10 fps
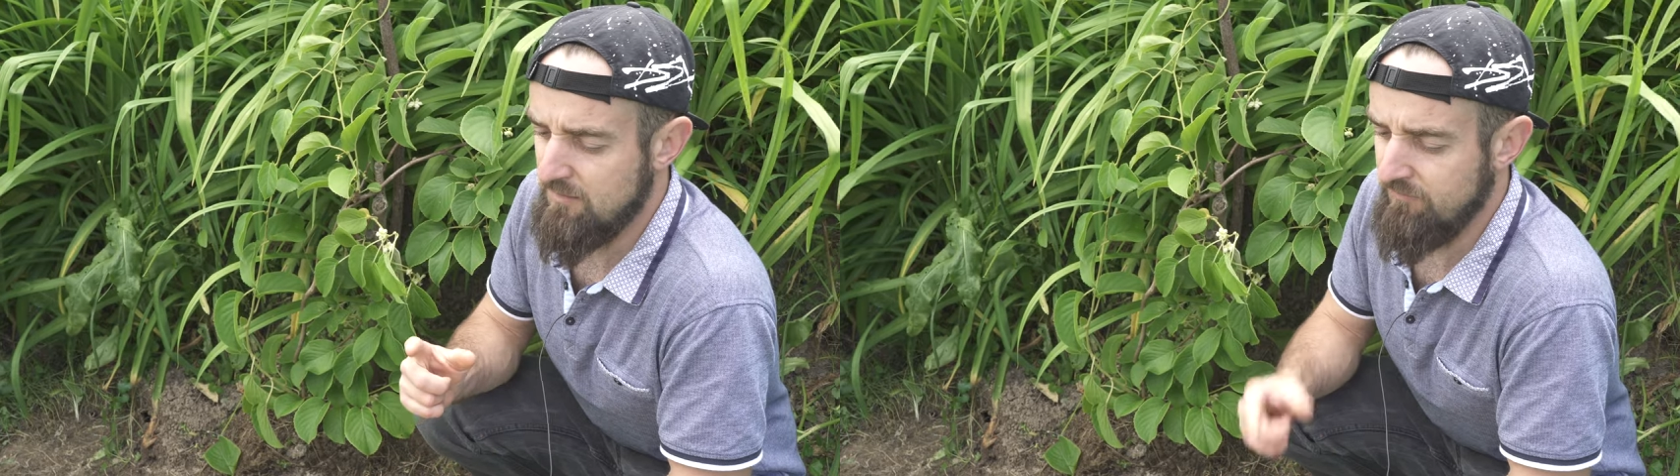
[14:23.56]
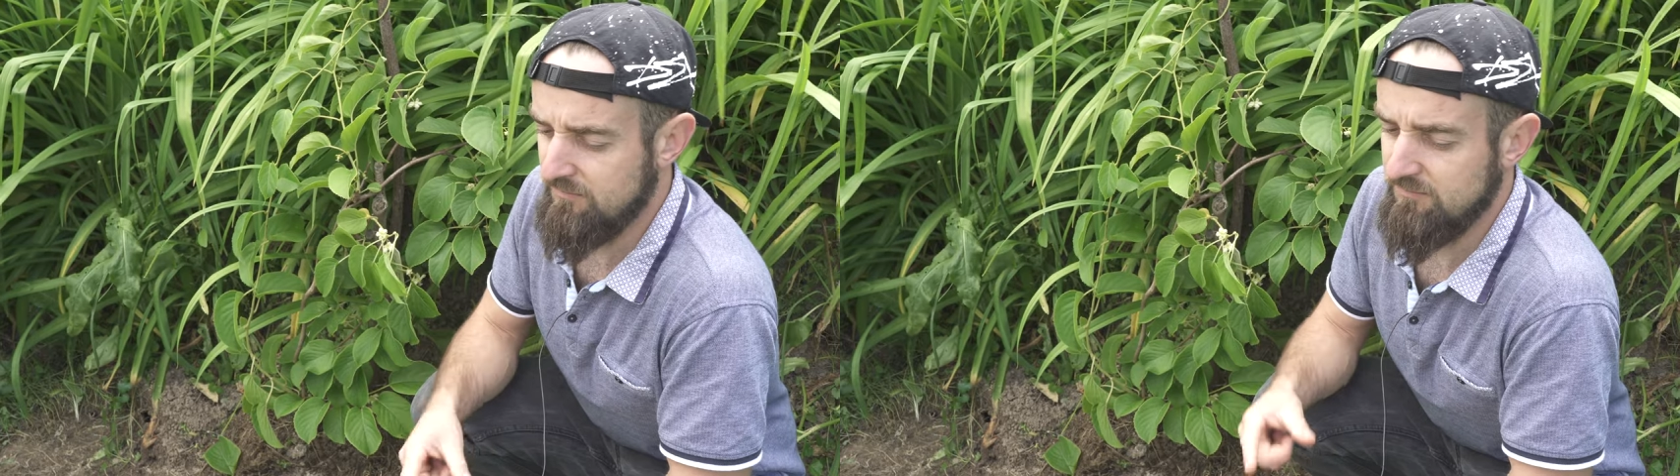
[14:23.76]

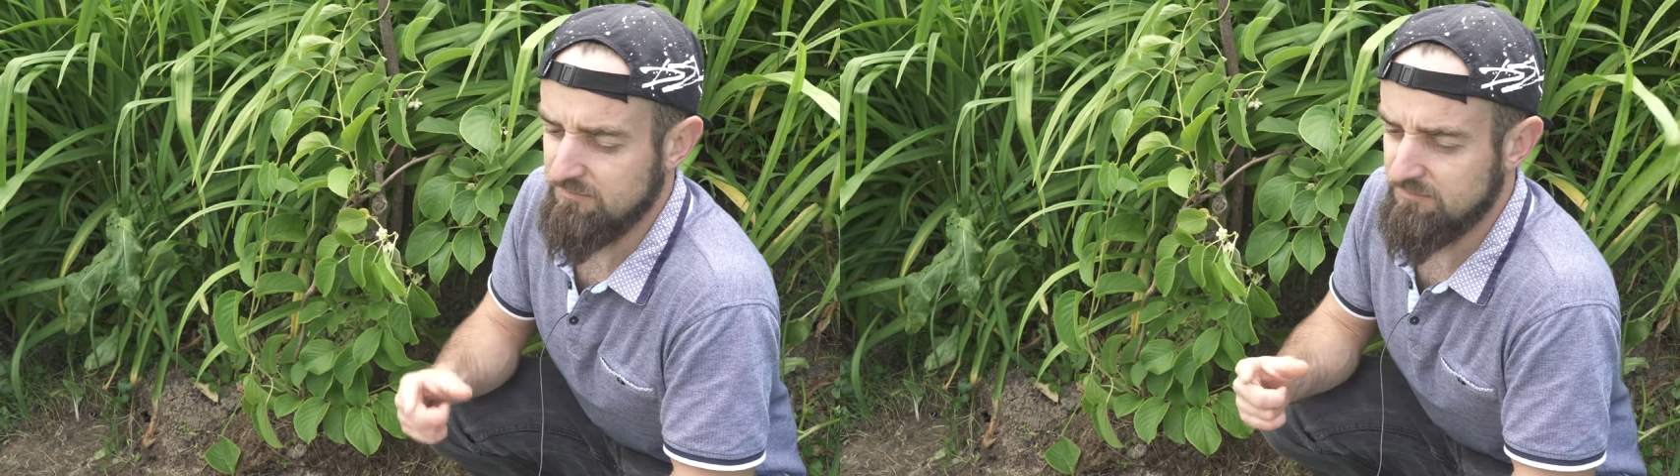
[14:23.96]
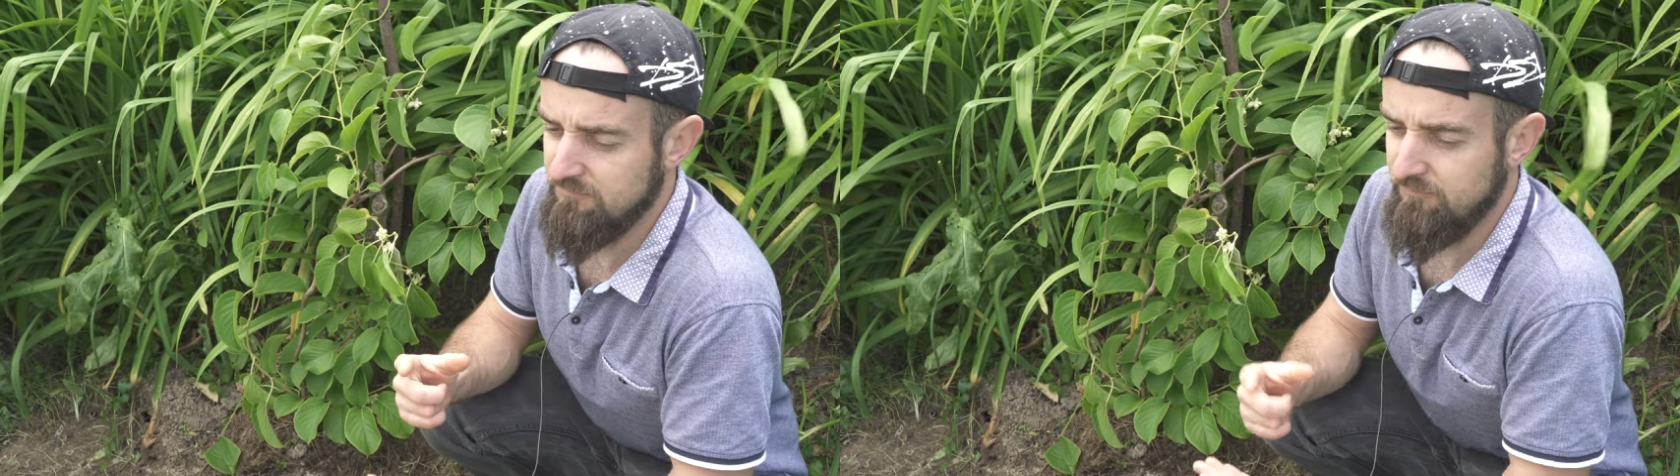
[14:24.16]
Was
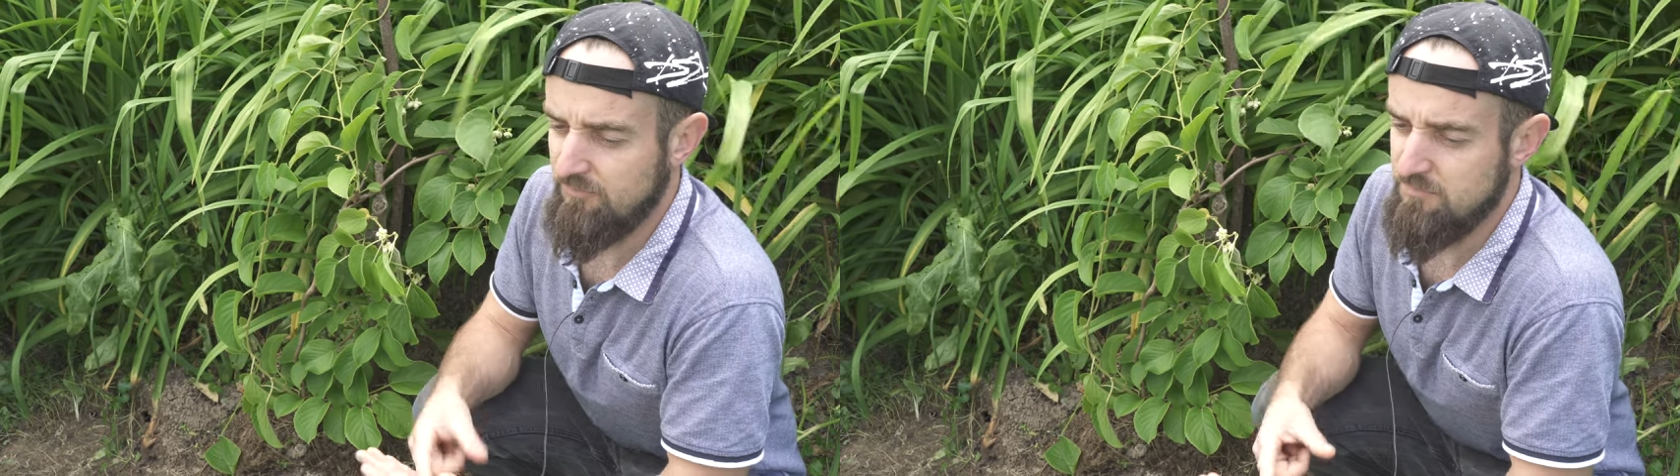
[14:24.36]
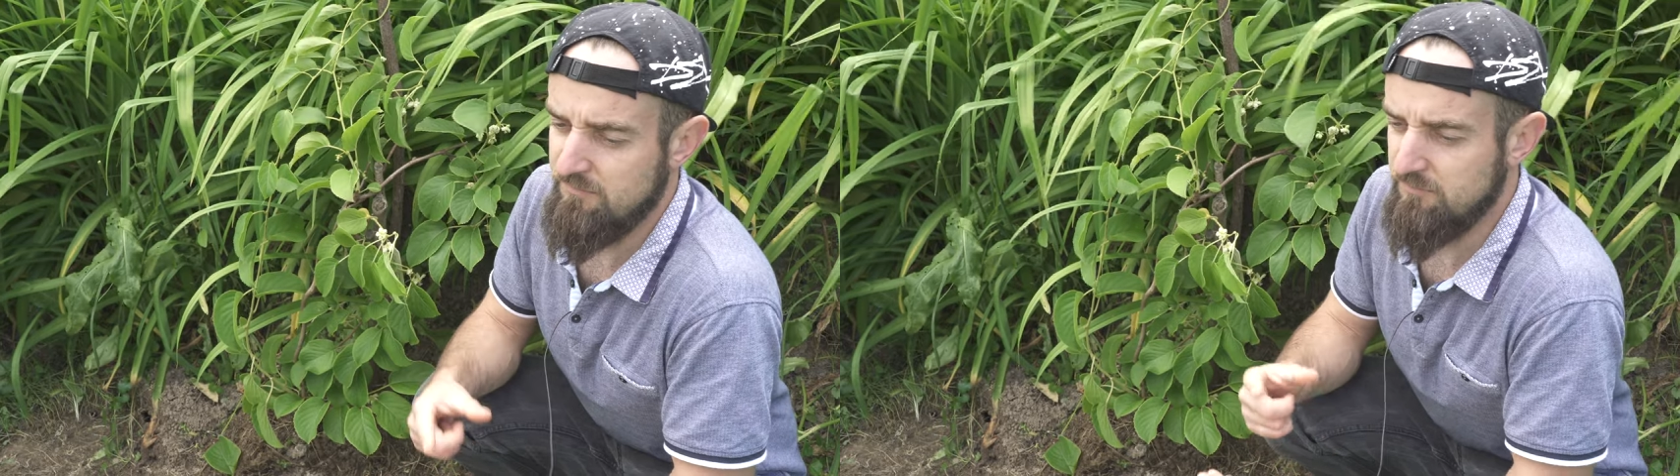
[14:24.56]

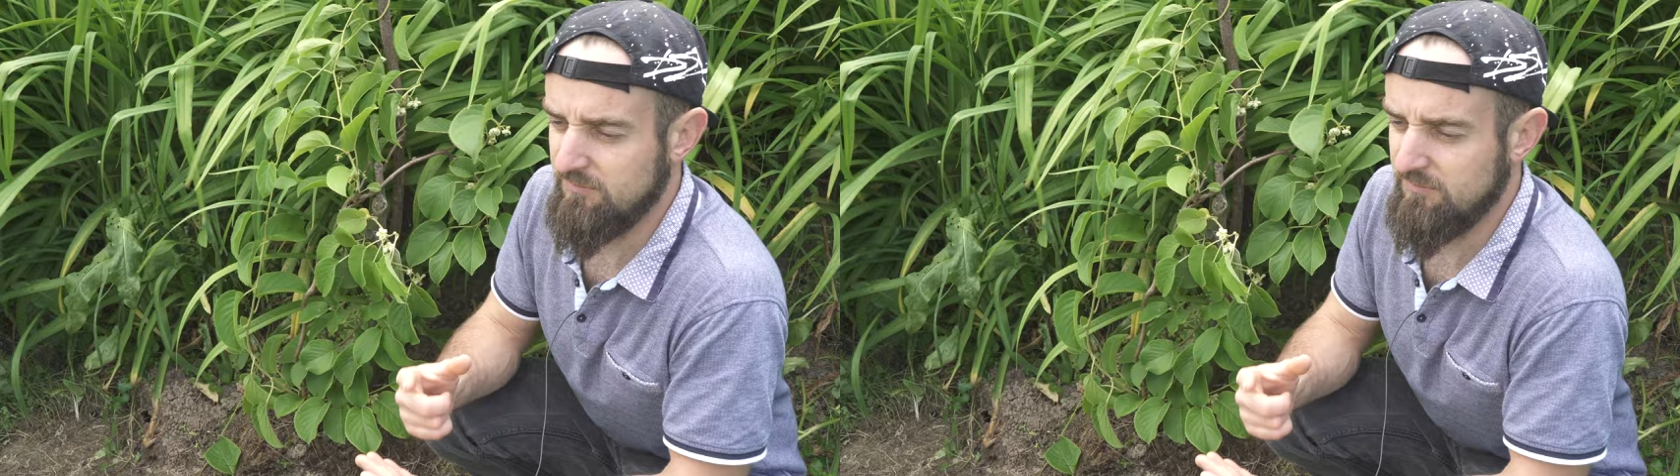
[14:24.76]
informował